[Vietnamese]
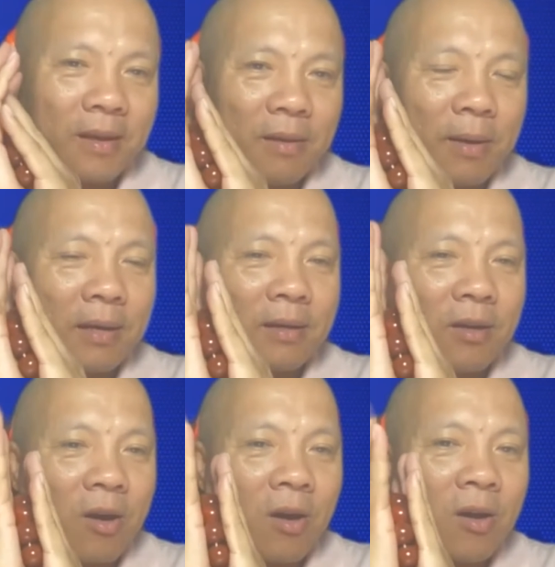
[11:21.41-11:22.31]
Các bạn
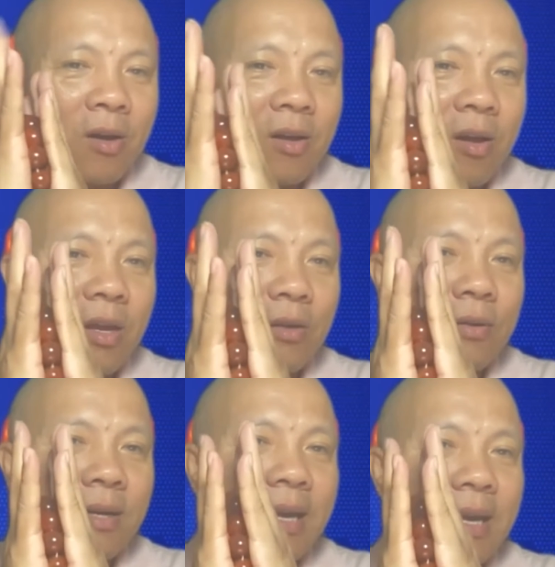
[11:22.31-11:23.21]
có có hiểu
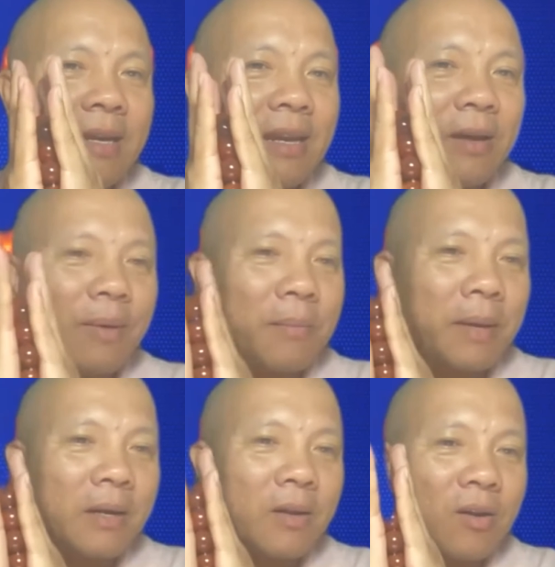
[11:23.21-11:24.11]
được cái ý này không ạ? Các
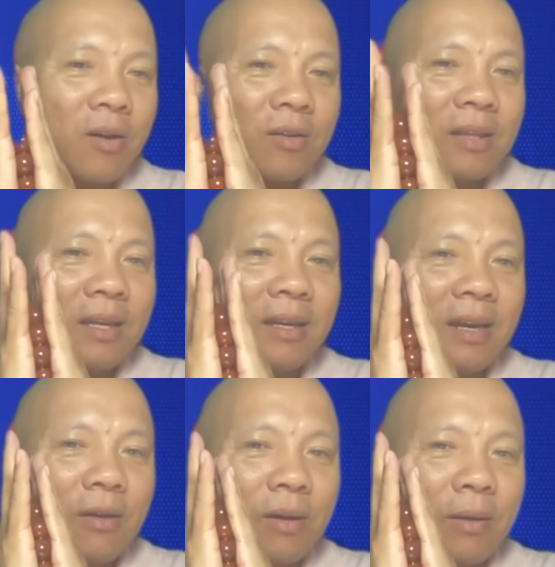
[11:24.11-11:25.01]
bạn có có tin cái
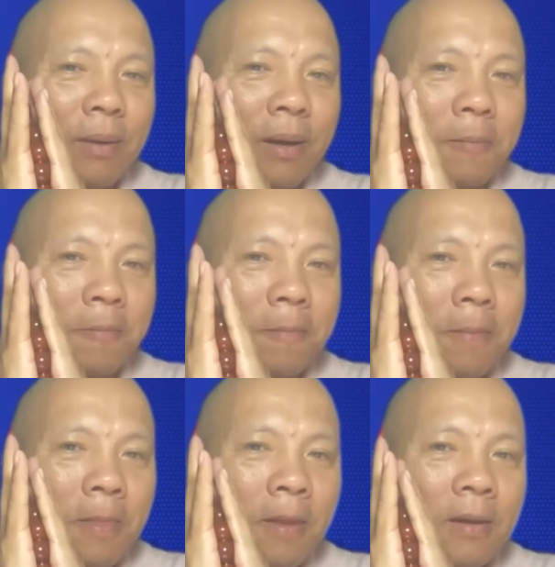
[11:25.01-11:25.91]
điều này không ạ?
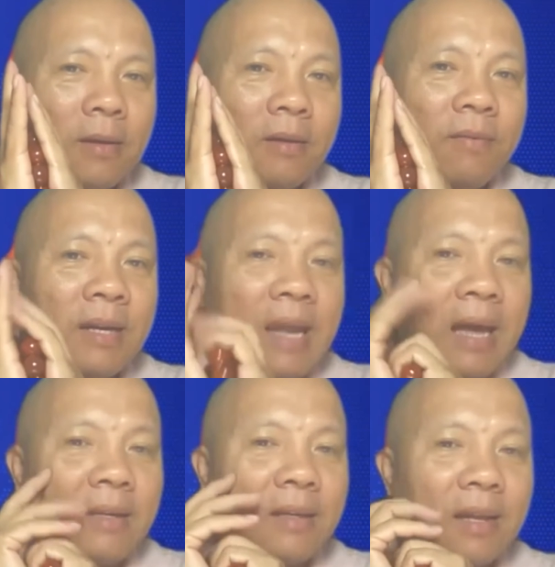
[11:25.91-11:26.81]
Những viên
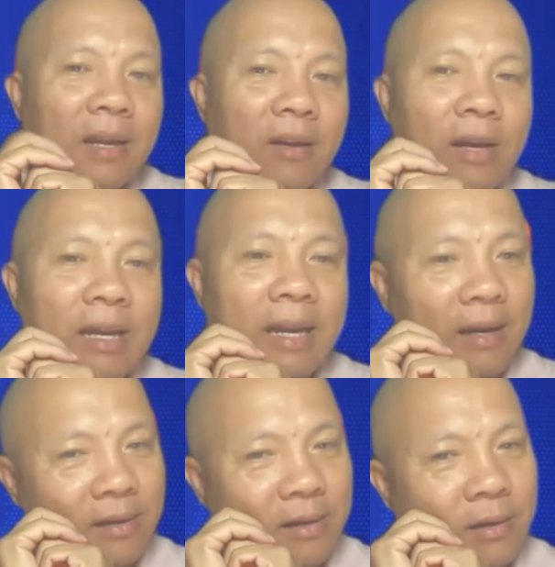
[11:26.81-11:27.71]
đá như thế này nó là
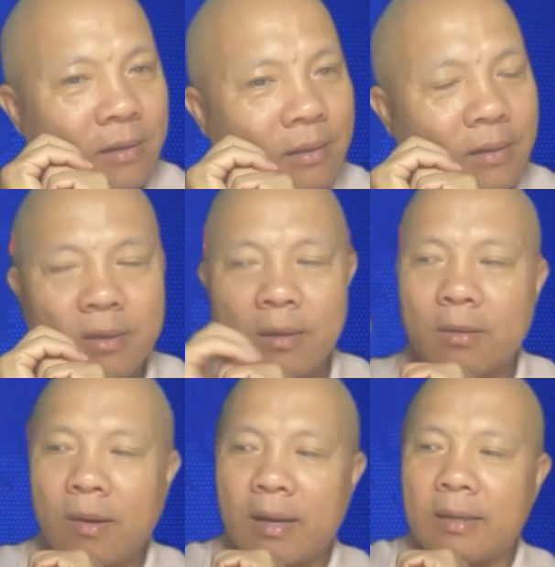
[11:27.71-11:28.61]
năng lượng, à,
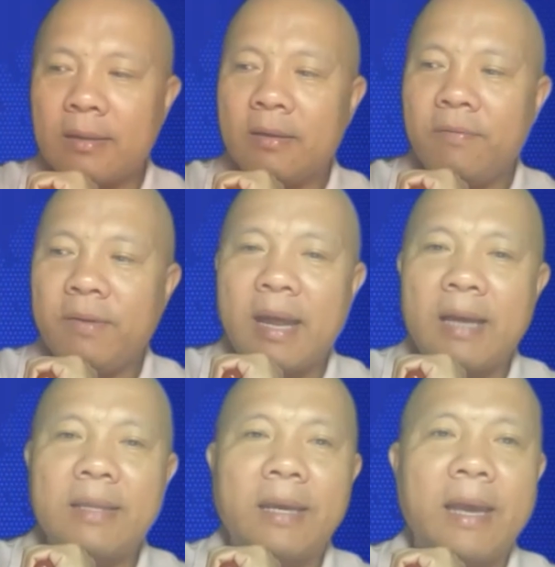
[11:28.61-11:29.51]
hoặc là những cái viên
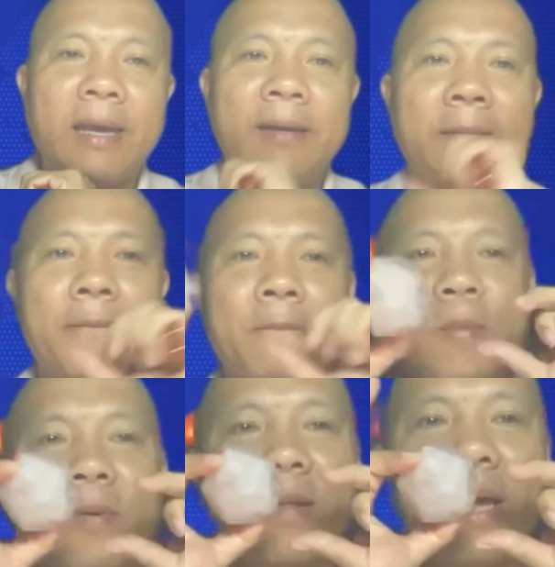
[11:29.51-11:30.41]
đá thạch anh, nó